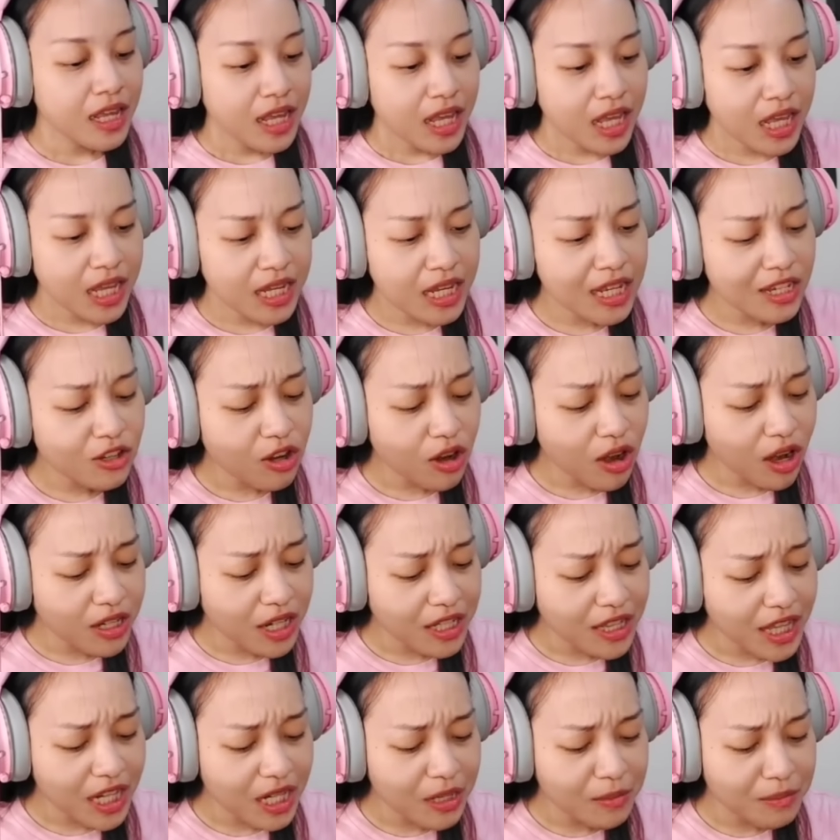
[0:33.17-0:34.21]
Ini kok
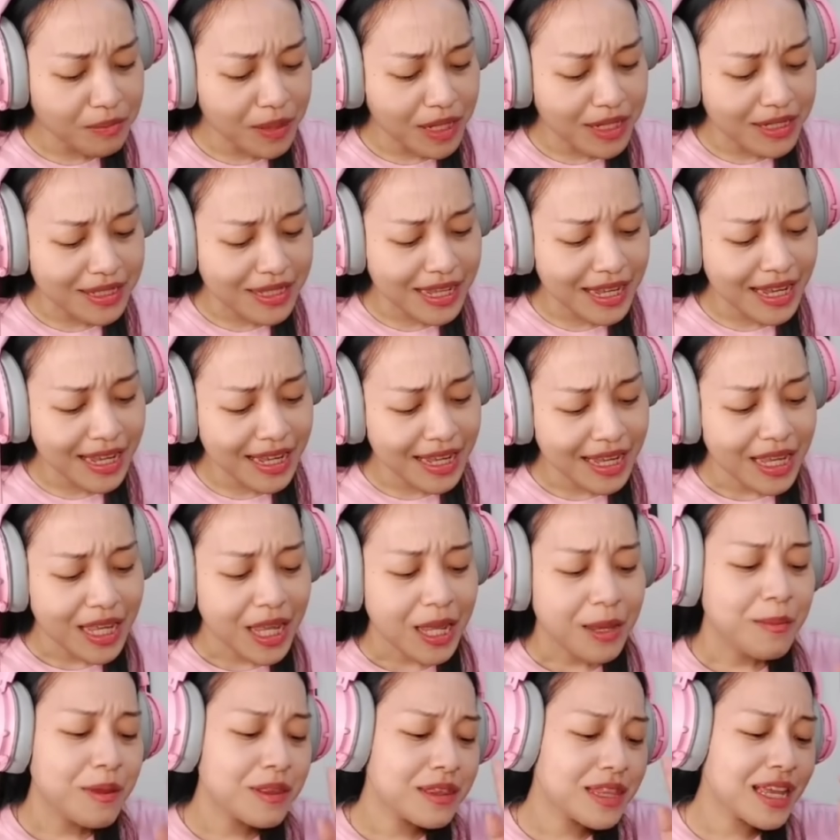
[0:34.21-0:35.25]
ada tanaman sih?
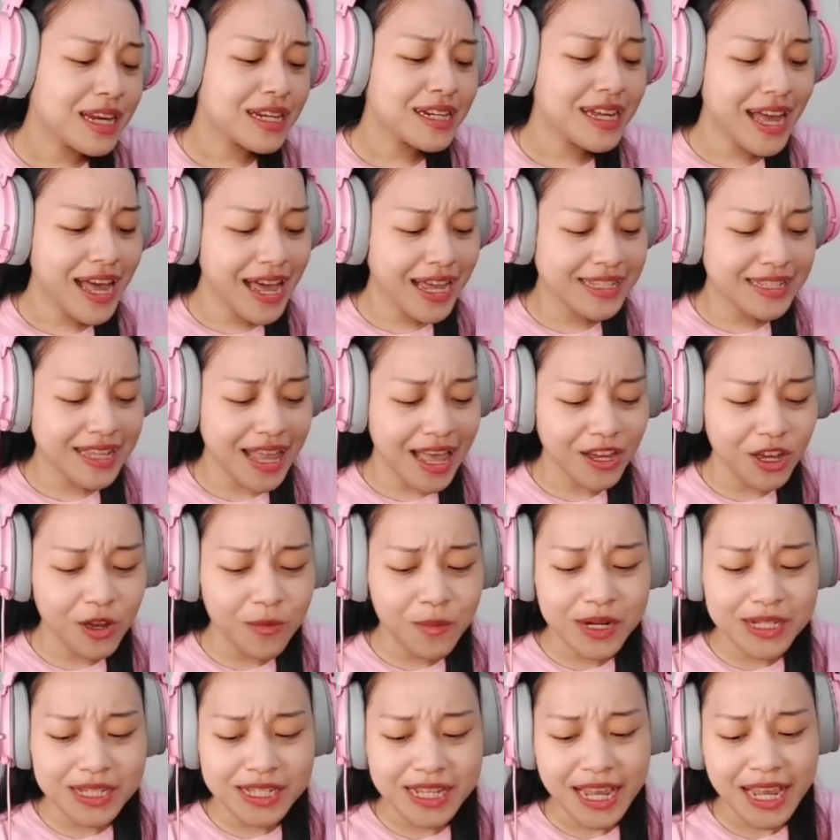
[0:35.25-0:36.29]
Bentar guys, aku
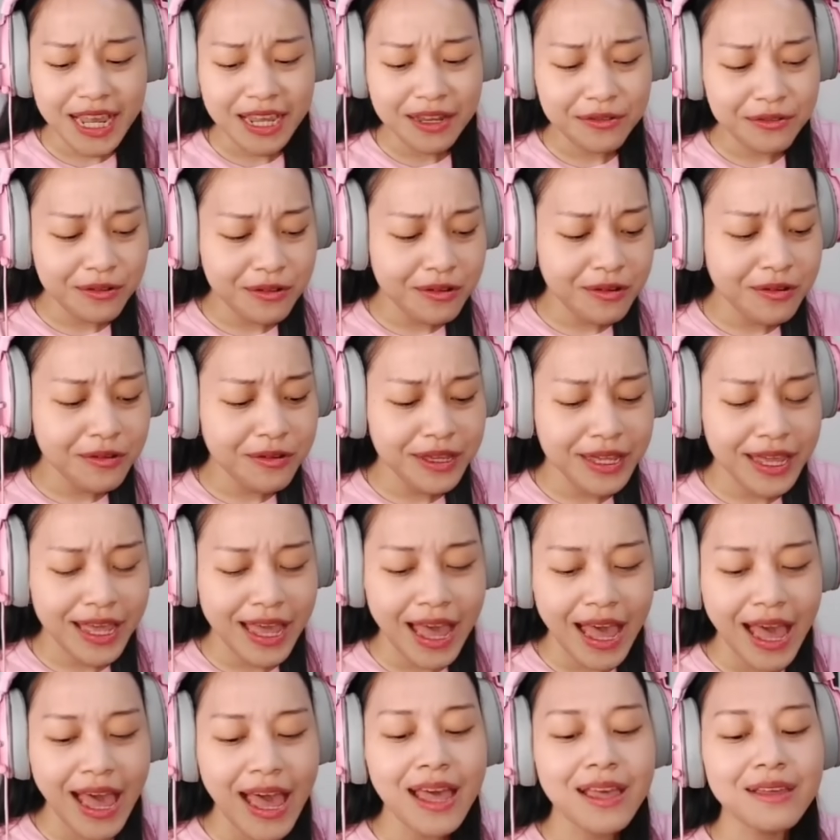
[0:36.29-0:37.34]
bersihin dulu
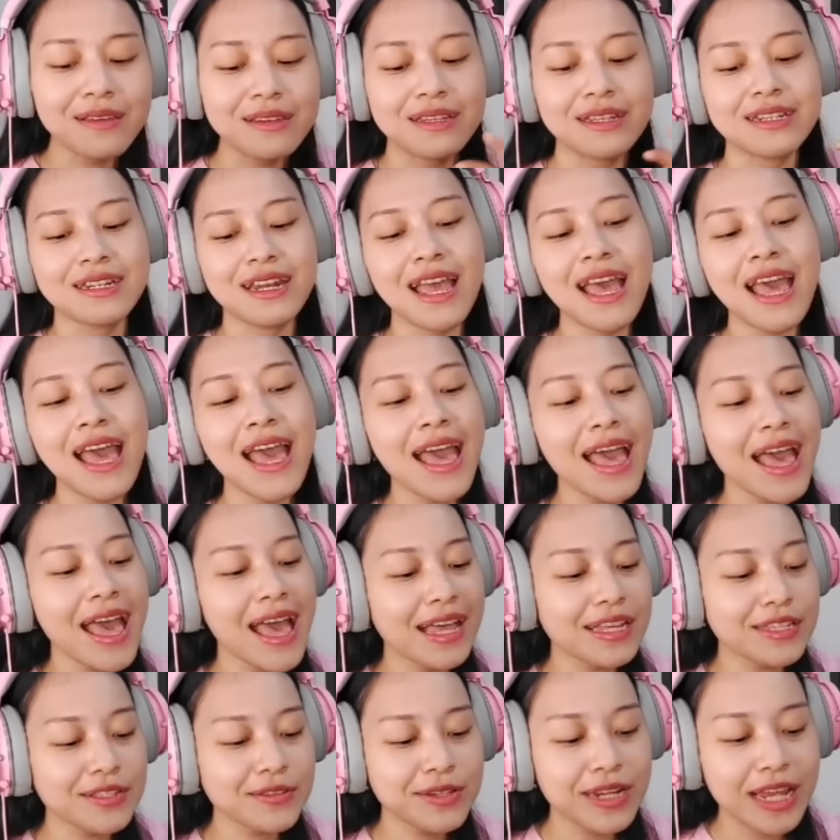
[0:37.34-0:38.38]
ya.
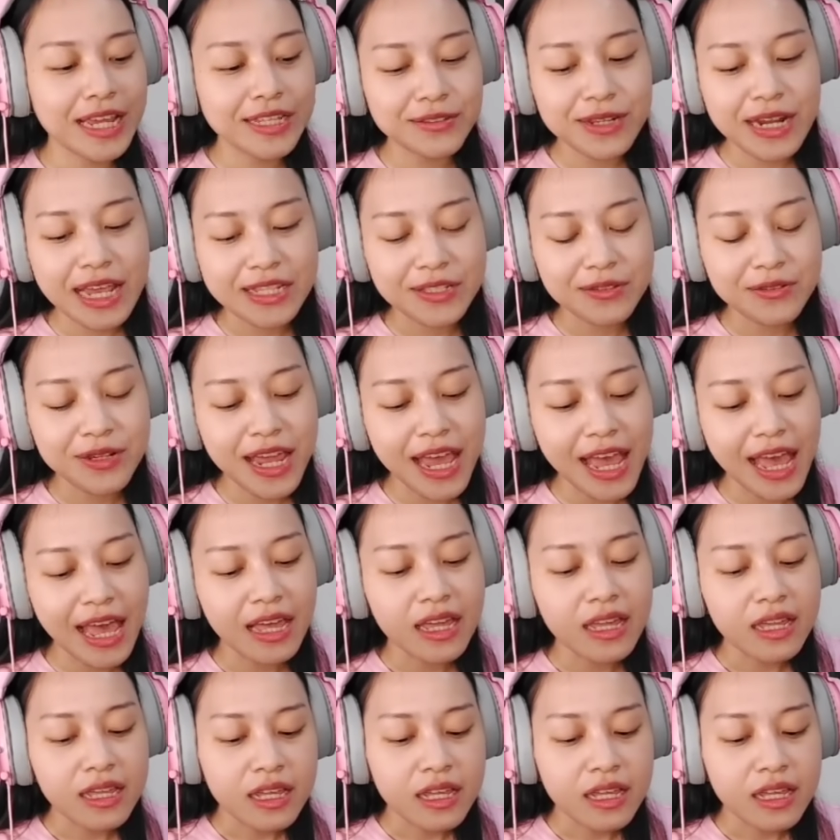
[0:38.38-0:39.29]
Nah, sudah sudah sudah.